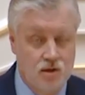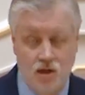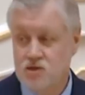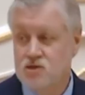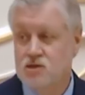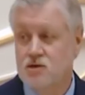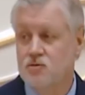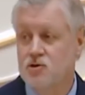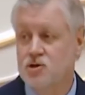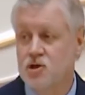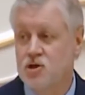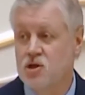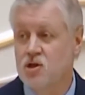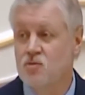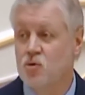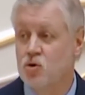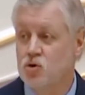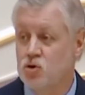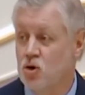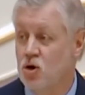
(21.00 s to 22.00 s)
Я сегодня
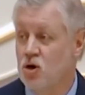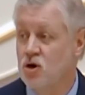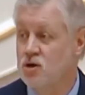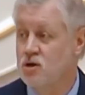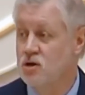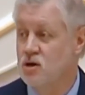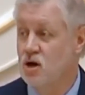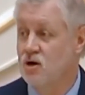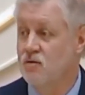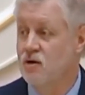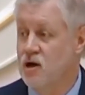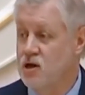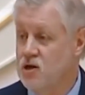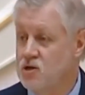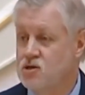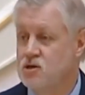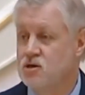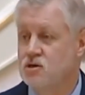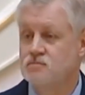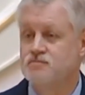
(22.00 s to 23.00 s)
не буду
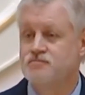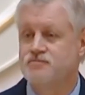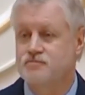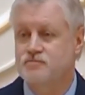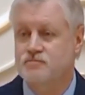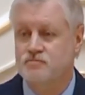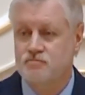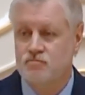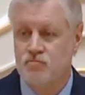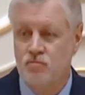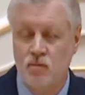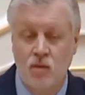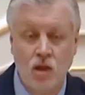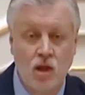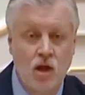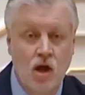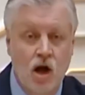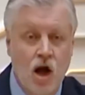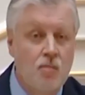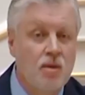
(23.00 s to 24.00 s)
говорить
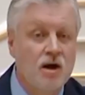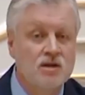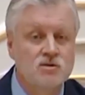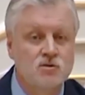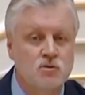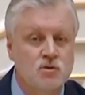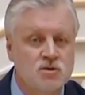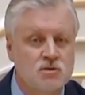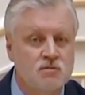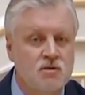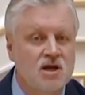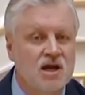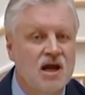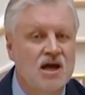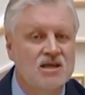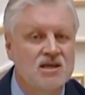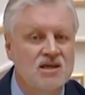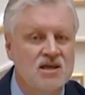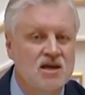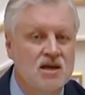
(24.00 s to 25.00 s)
об отсутствии
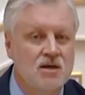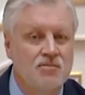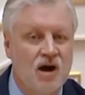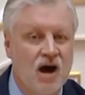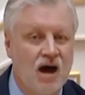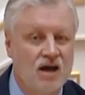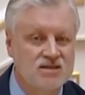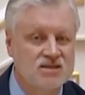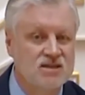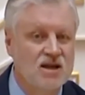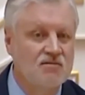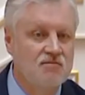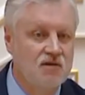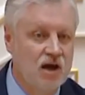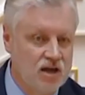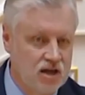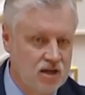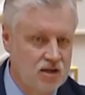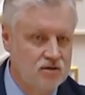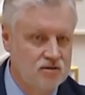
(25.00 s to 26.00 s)
каких-либо
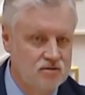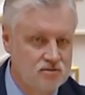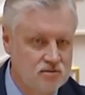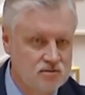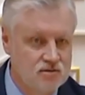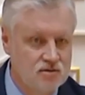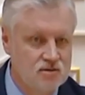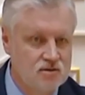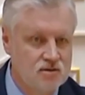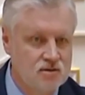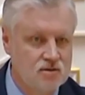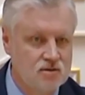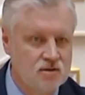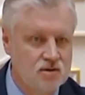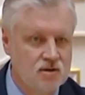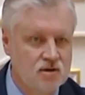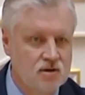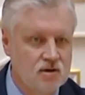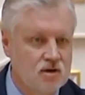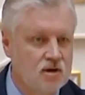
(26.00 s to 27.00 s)
оснований
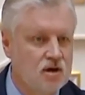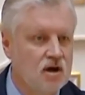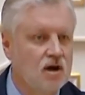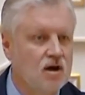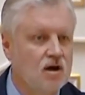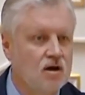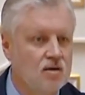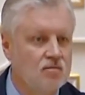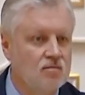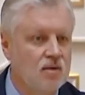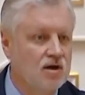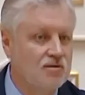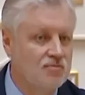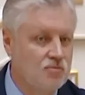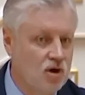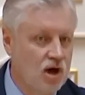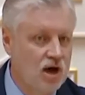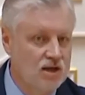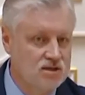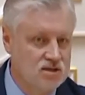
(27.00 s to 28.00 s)

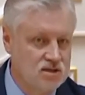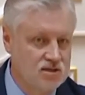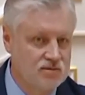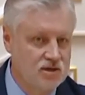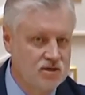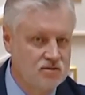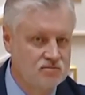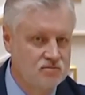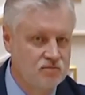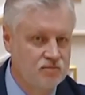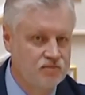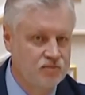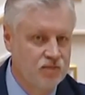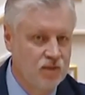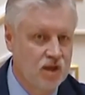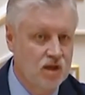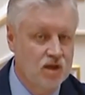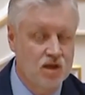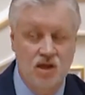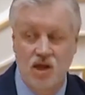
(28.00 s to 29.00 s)
моего отзыва.
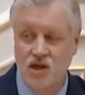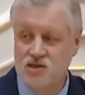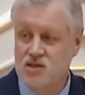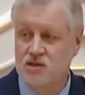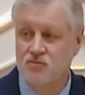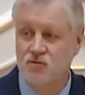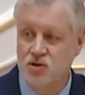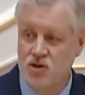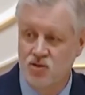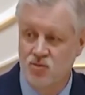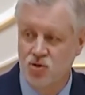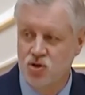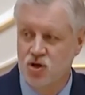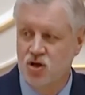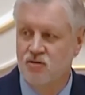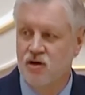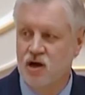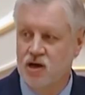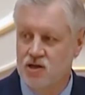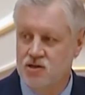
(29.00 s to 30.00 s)
Я сегодня
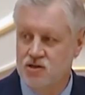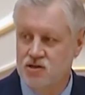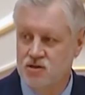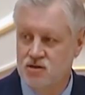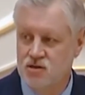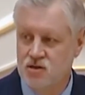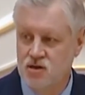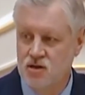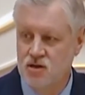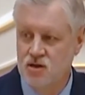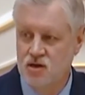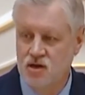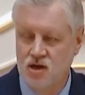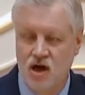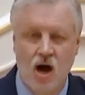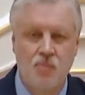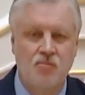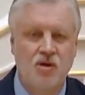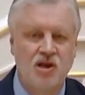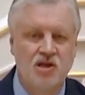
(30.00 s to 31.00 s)
буду говорить
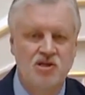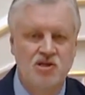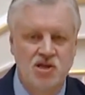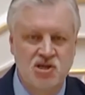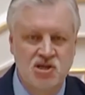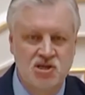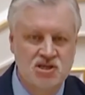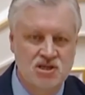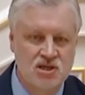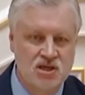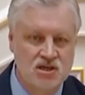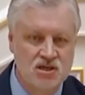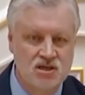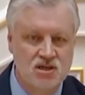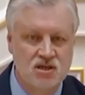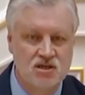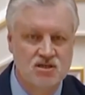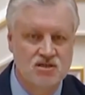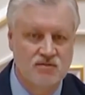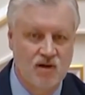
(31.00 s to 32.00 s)
о политической
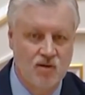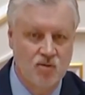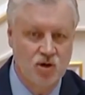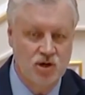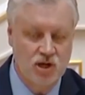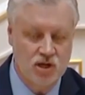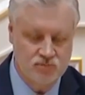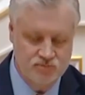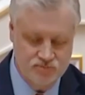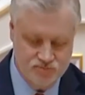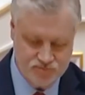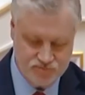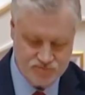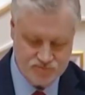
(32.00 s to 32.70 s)
свободе.